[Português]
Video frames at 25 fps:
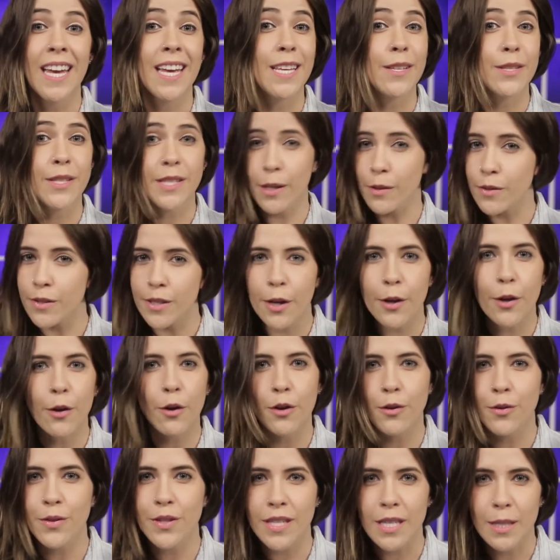e os seus
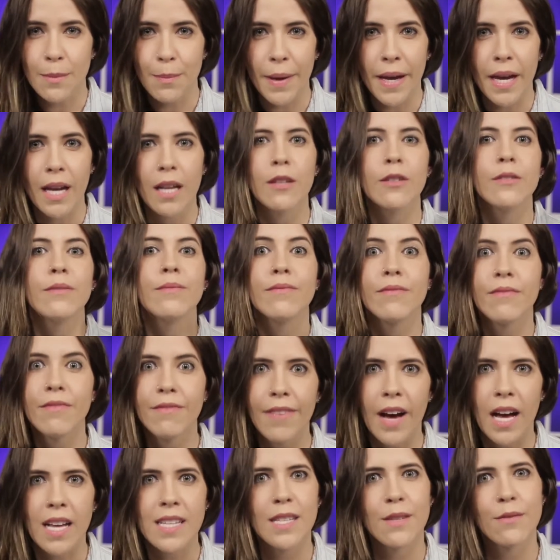neurônios espelho
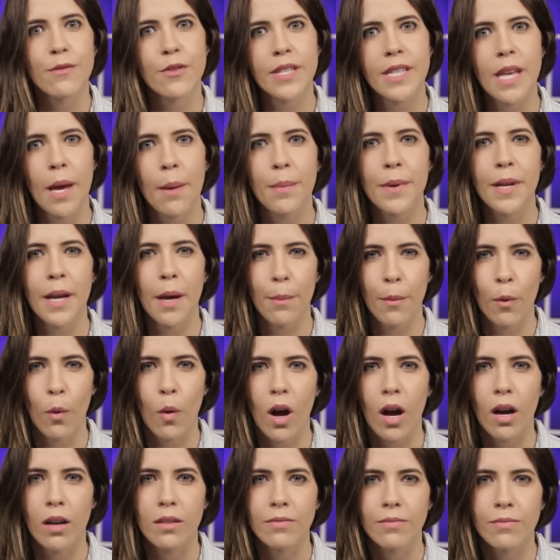fazem você abrir a
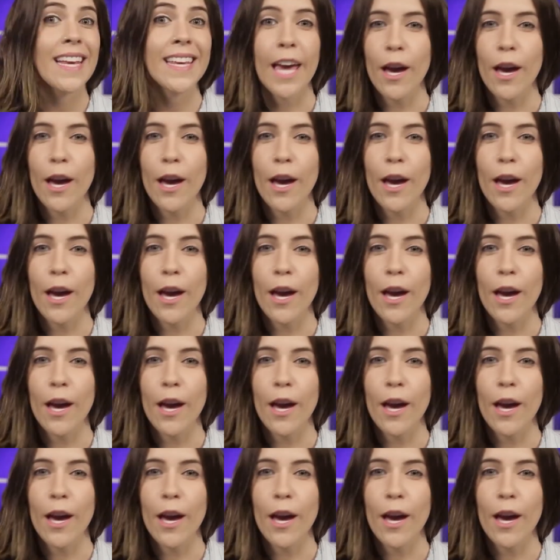boca.